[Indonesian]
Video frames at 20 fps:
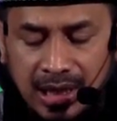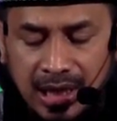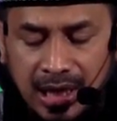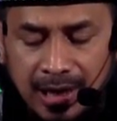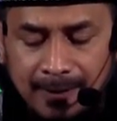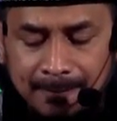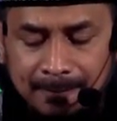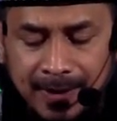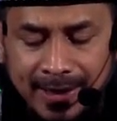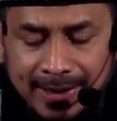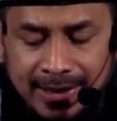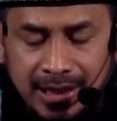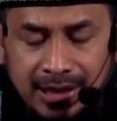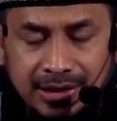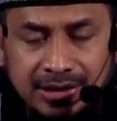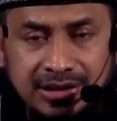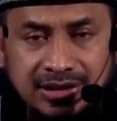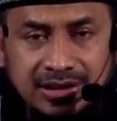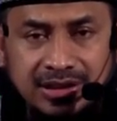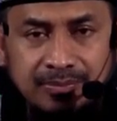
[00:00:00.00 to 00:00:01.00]
apa
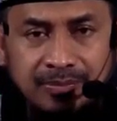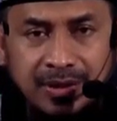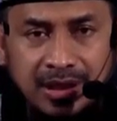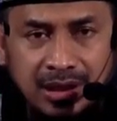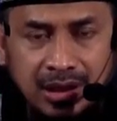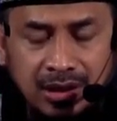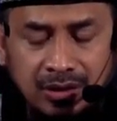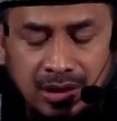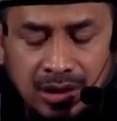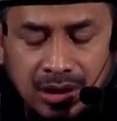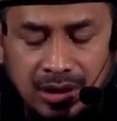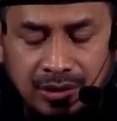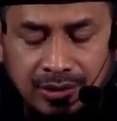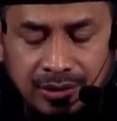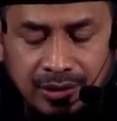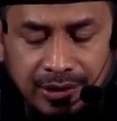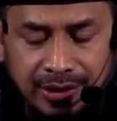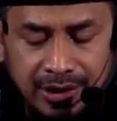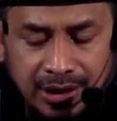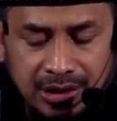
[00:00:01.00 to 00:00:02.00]
yang disebarkan oleh
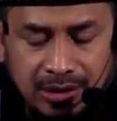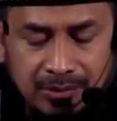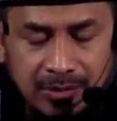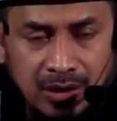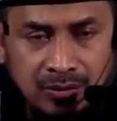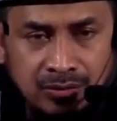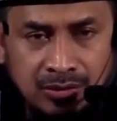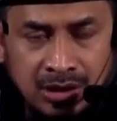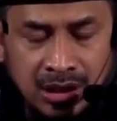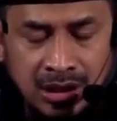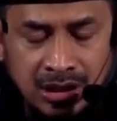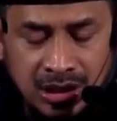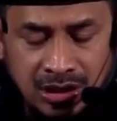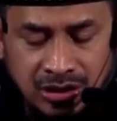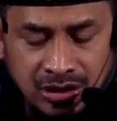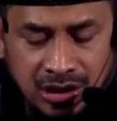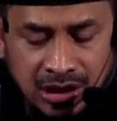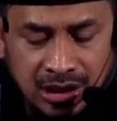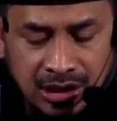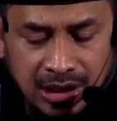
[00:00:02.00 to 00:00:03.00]
orang-orang yang melakukan
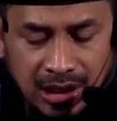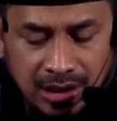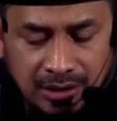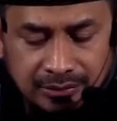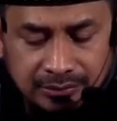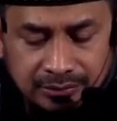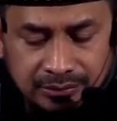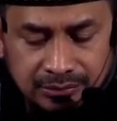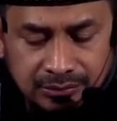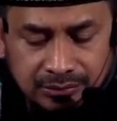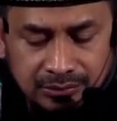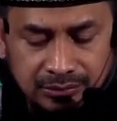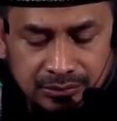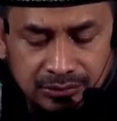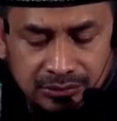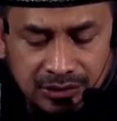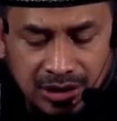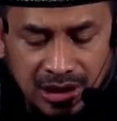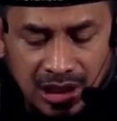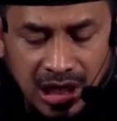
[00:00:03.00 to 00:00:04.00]
kesyirikan
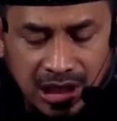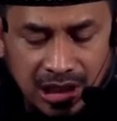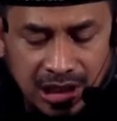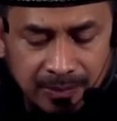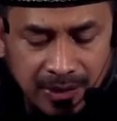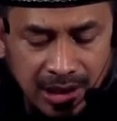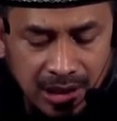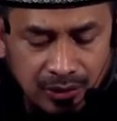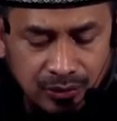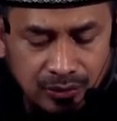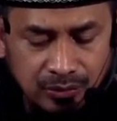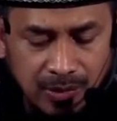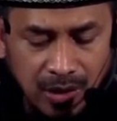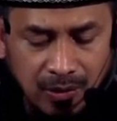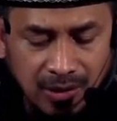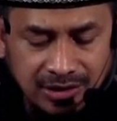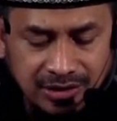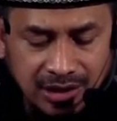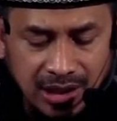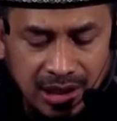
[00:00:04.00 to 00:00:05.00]
terhadap aku
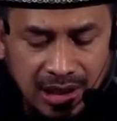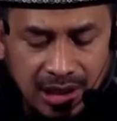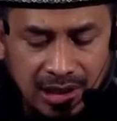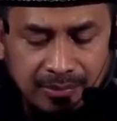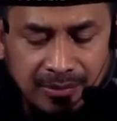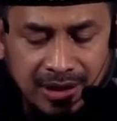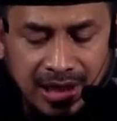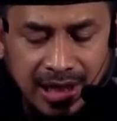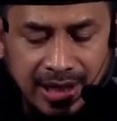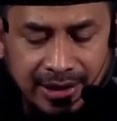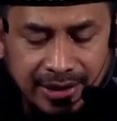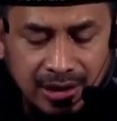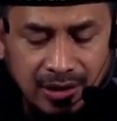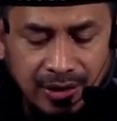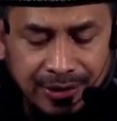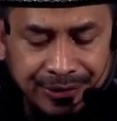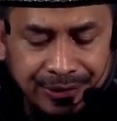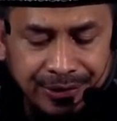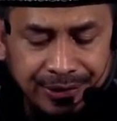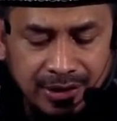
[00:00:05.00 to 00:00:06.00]
bahwa saya melarang
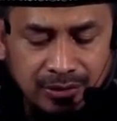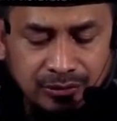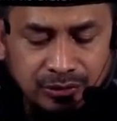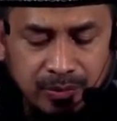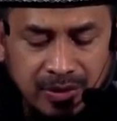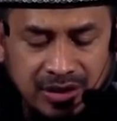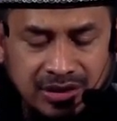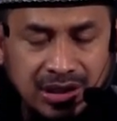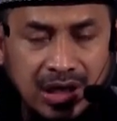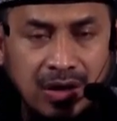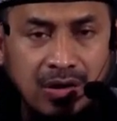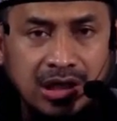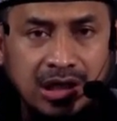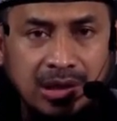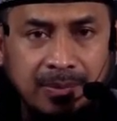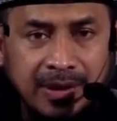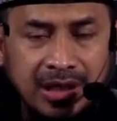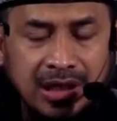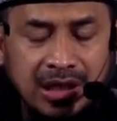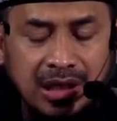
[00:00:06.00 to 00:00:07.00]
orang-orang untuk
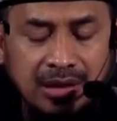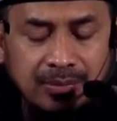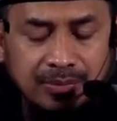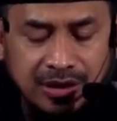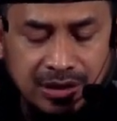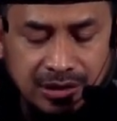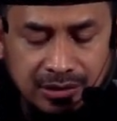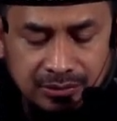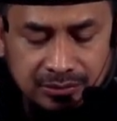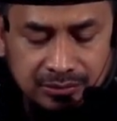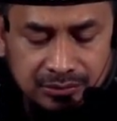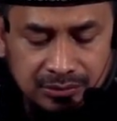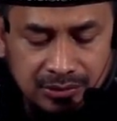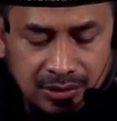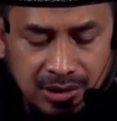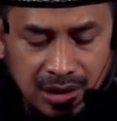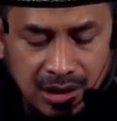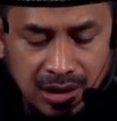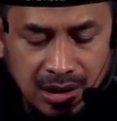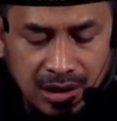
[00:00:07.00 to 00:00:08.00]
berselawat kepada Nabi.
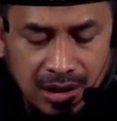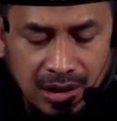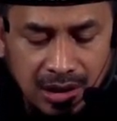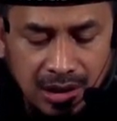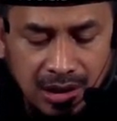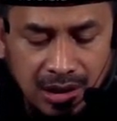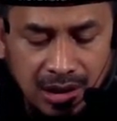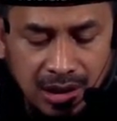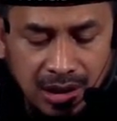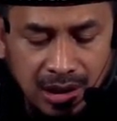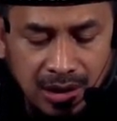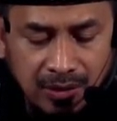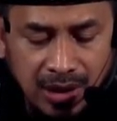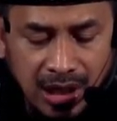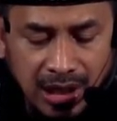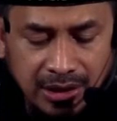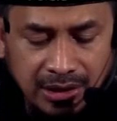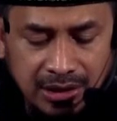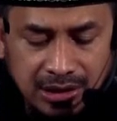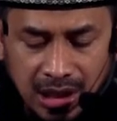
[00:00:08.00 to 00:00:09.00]

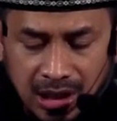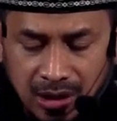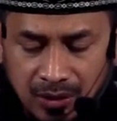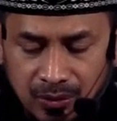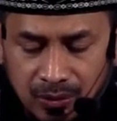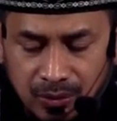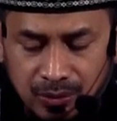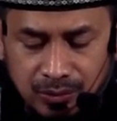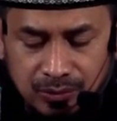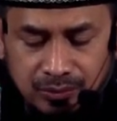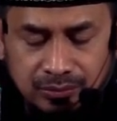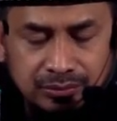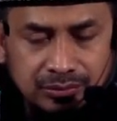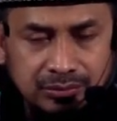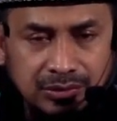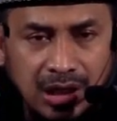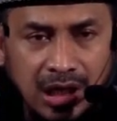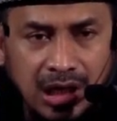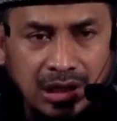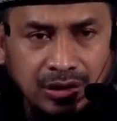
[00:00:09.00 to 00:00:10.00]
Au anni aqulu
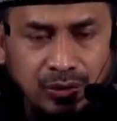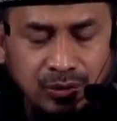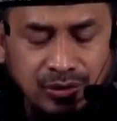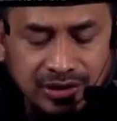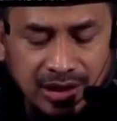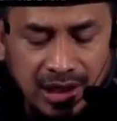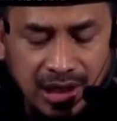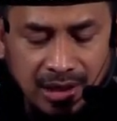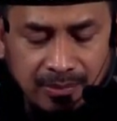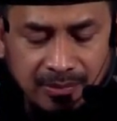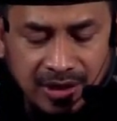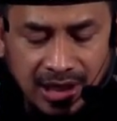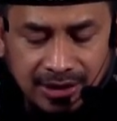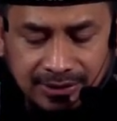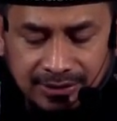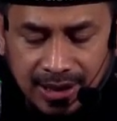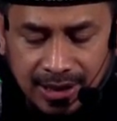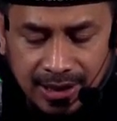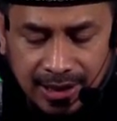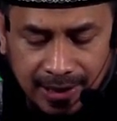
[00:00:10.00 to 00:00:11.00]
atau saya
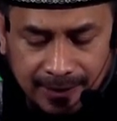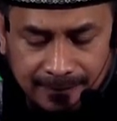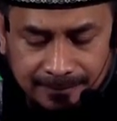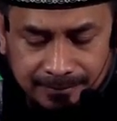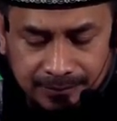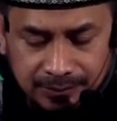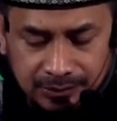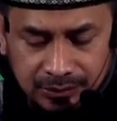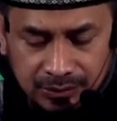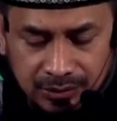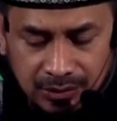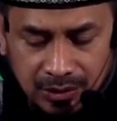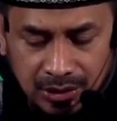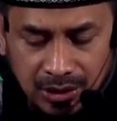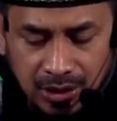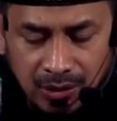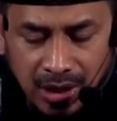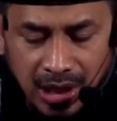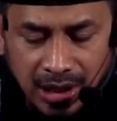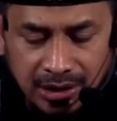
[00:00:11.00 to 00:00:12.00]
mengatakan
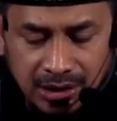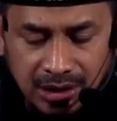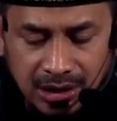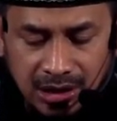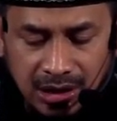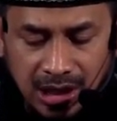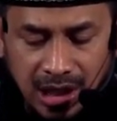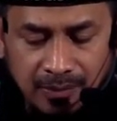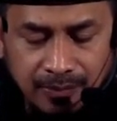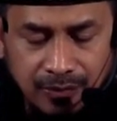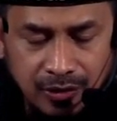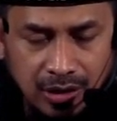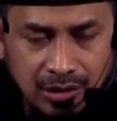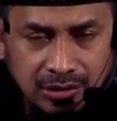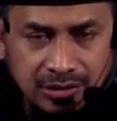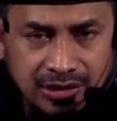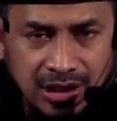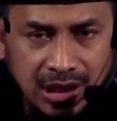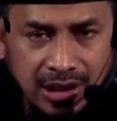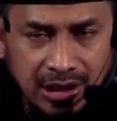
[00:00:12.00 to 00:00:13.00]
law anni
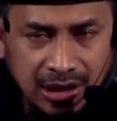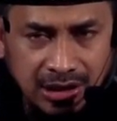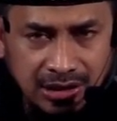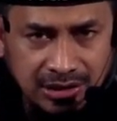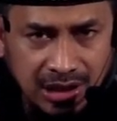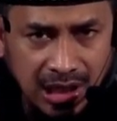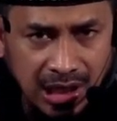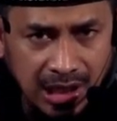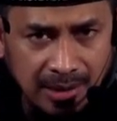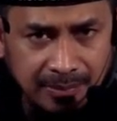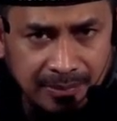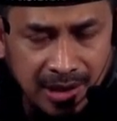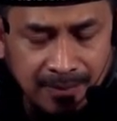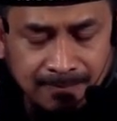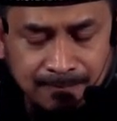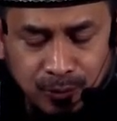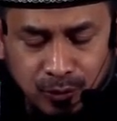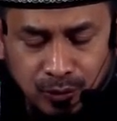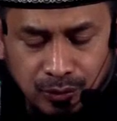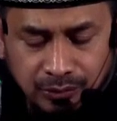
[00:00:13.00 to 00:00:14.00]
amran seandainya saya
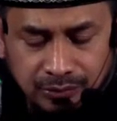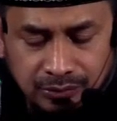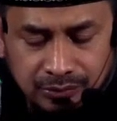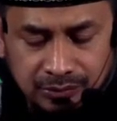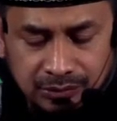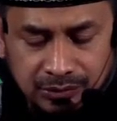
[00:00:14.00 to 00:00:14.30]
mampu